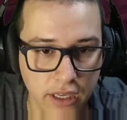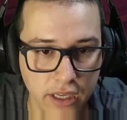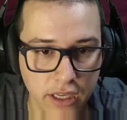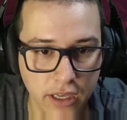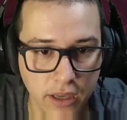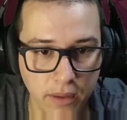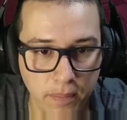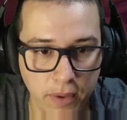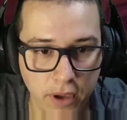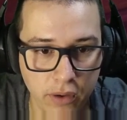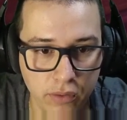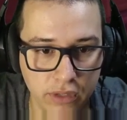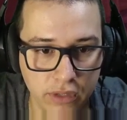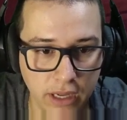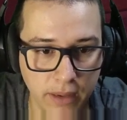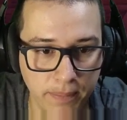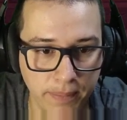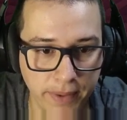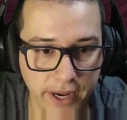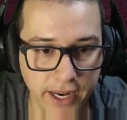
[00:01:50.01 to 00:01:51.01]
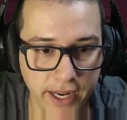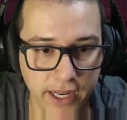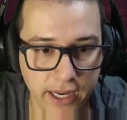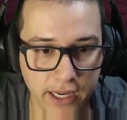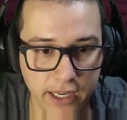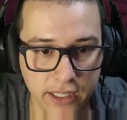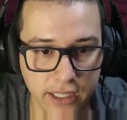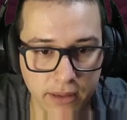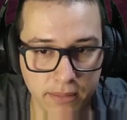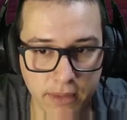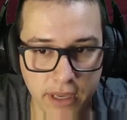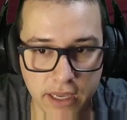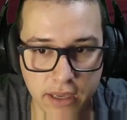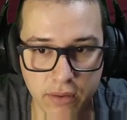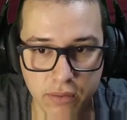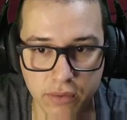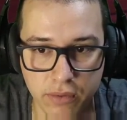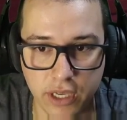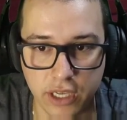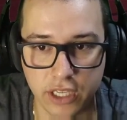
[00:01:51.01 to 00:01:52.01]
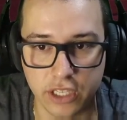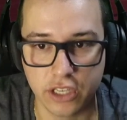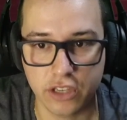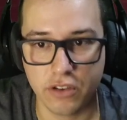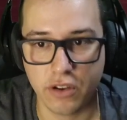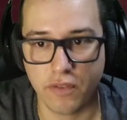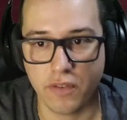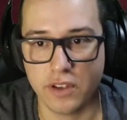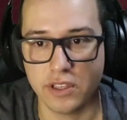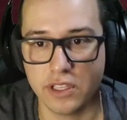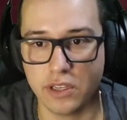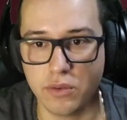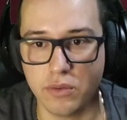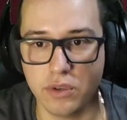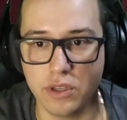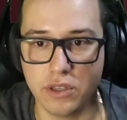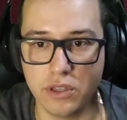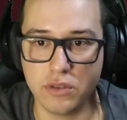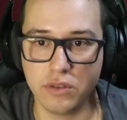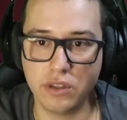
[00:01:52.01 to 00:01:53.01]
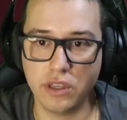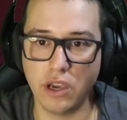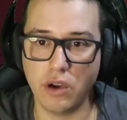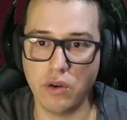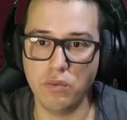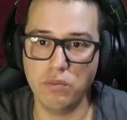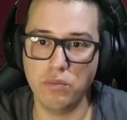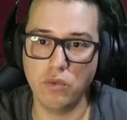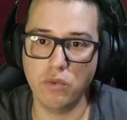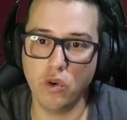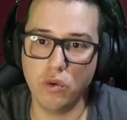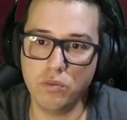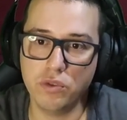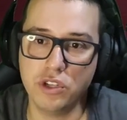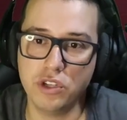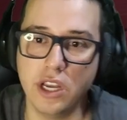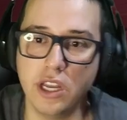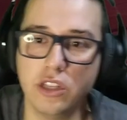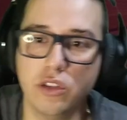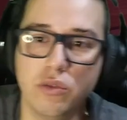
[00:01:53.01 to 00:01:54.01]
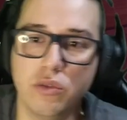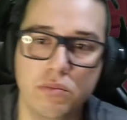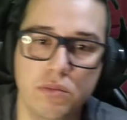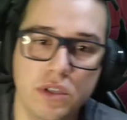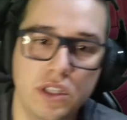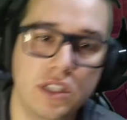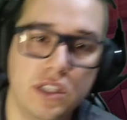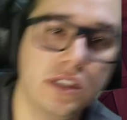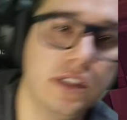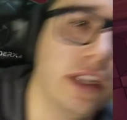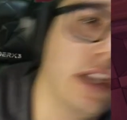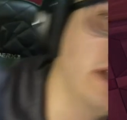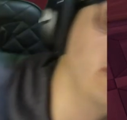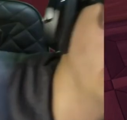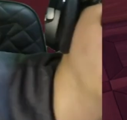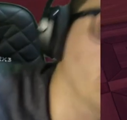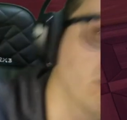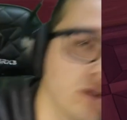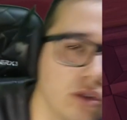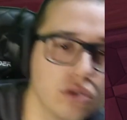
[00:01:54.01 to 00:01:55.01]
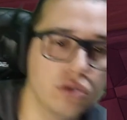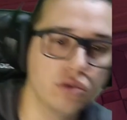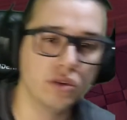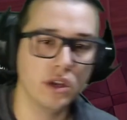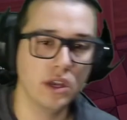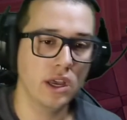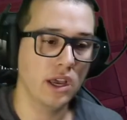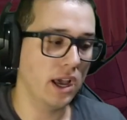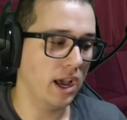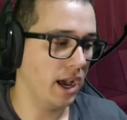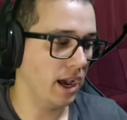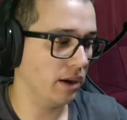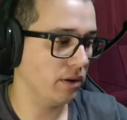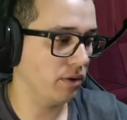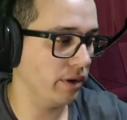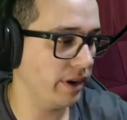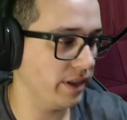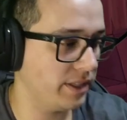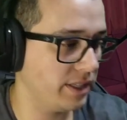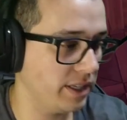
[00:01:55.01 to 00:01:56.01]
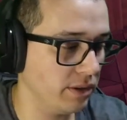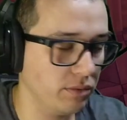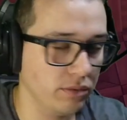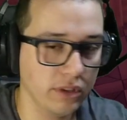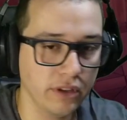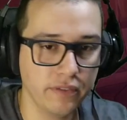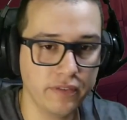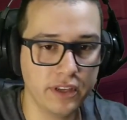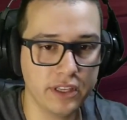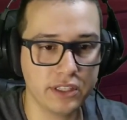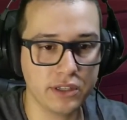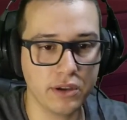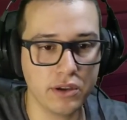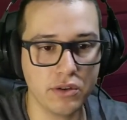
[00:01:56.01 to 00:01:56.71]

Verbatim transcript: e perguntar para ela também o que, que a gente vai fazer com isso, que é um objeto misterioso. Agora, a segunda vez que eu